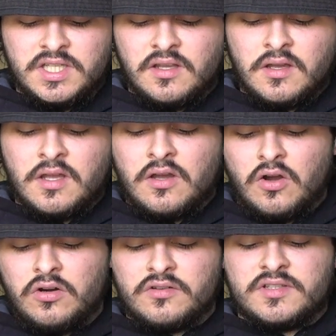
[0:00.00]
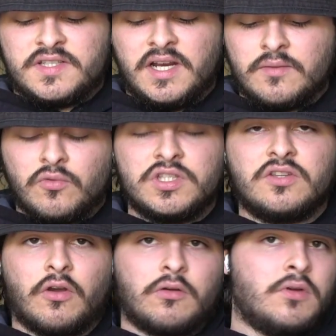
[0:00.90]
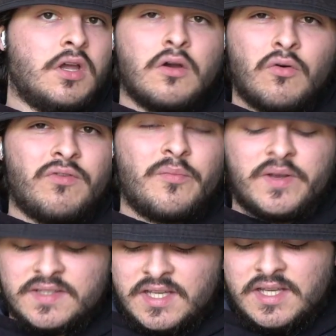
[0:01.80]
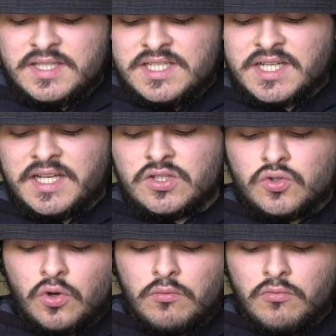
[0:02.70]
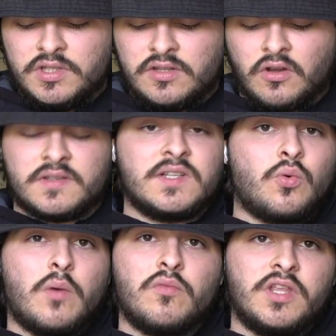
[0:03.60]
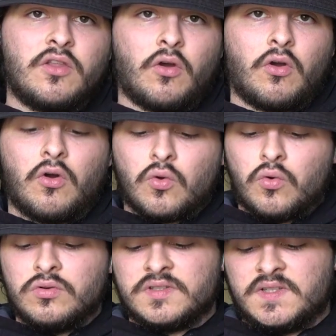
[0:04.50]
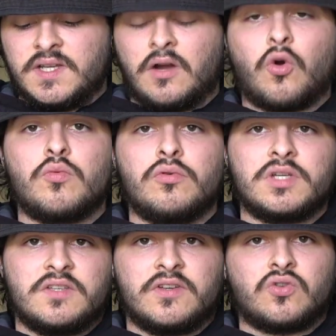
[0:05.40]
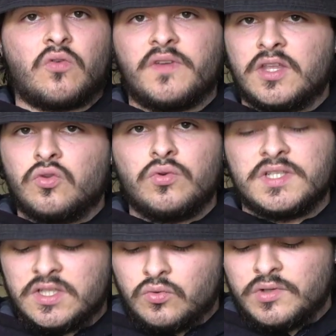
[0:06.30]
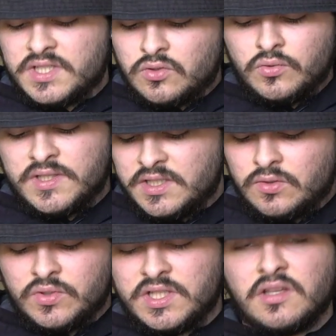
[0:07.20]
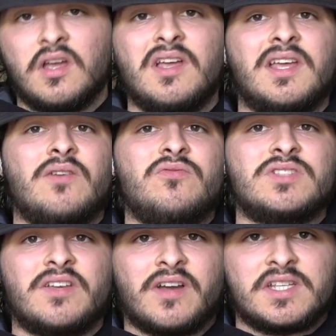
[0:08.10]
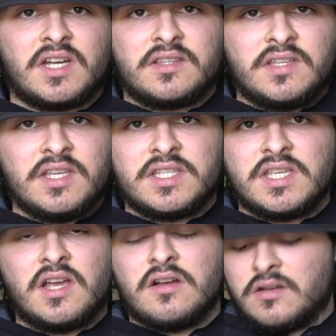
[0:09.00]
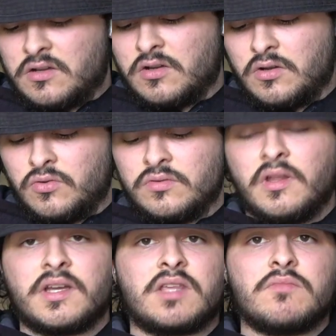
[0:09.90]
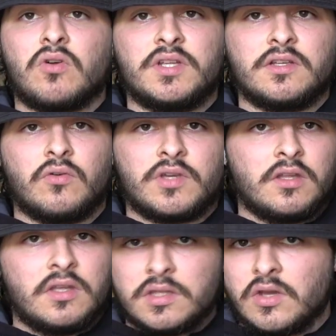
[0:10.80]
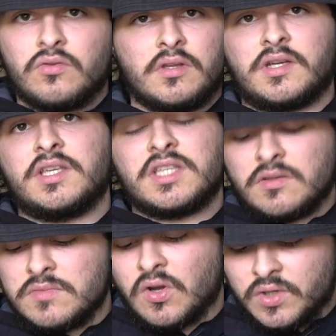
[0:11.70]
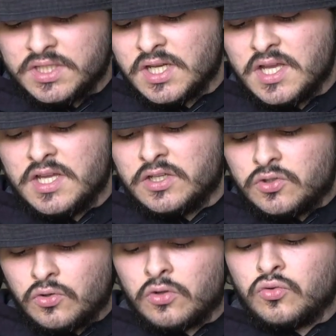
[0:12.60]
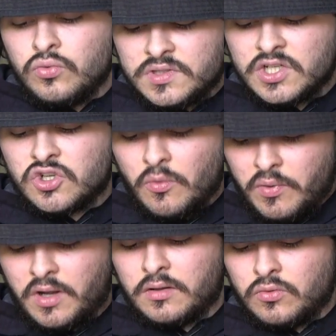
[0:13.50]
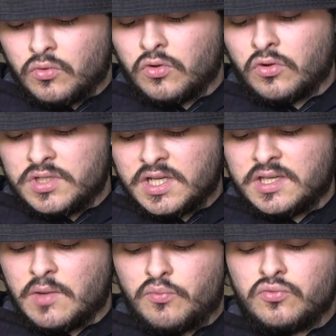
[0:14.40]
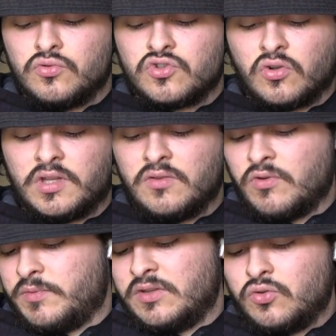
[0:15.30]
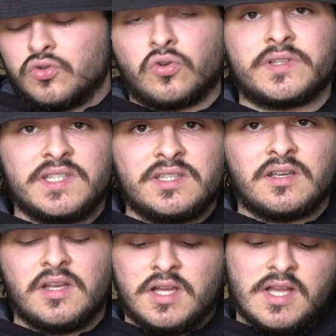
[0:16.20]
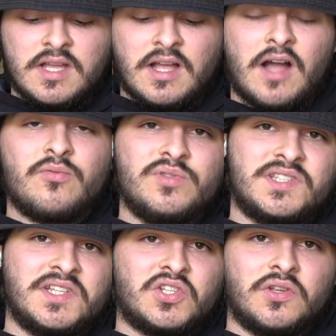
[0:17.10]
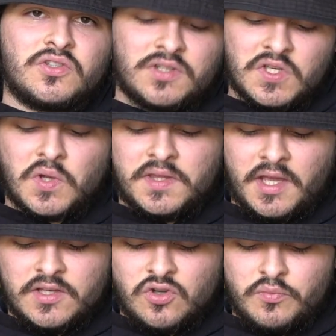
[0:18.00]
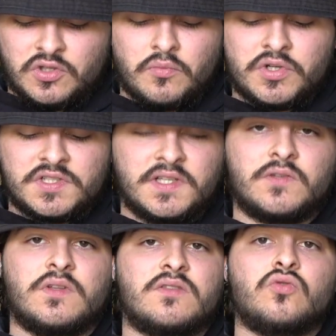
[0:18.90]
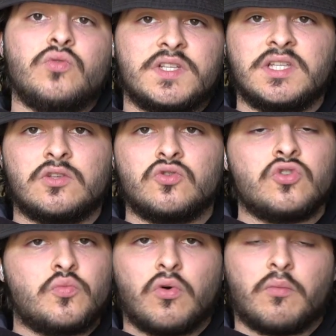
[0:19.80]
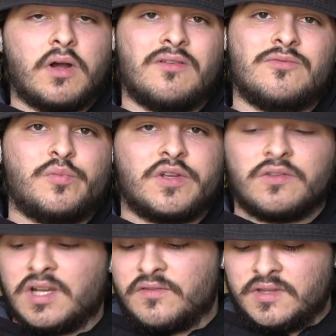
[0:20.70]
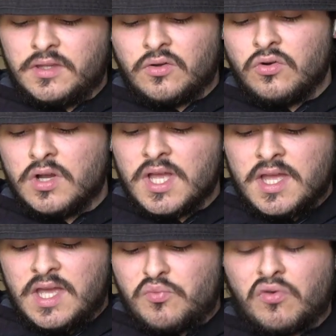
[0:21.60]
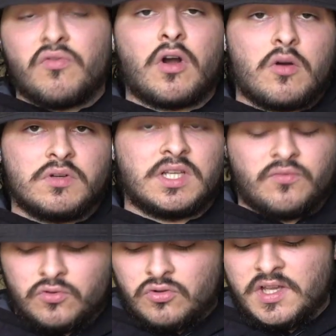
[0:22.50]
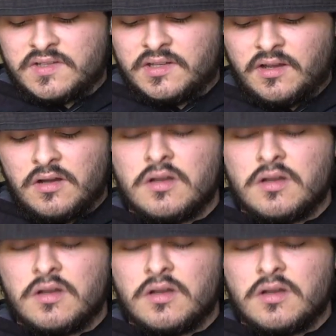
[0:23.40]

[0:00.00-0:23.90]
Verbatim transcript: Guide, Hold, Sell, Monitor. On va passer direct sur Moniteur. C'est quoi Moniteur En gros, c'est un robot qui va surveiller tous les sites, tous les sites, tous les sites, tous les sites, et vous avertir dès qu'il y a euh, une dinguerie mise en ligne. Ok, dès qu'il y a une dinguerie qui est mise en ligne sur tous ces shops-là. Donc autant dire qu'il y a plus d'une centaine, voire peut-être 200 sites. A vous de sélectionner ceux qui sont intéressants parce que moi j'ai sélectionné tous les sites juste pour bah, vous présenter la vidéo et pour voir comment ça fonctionnait, etc.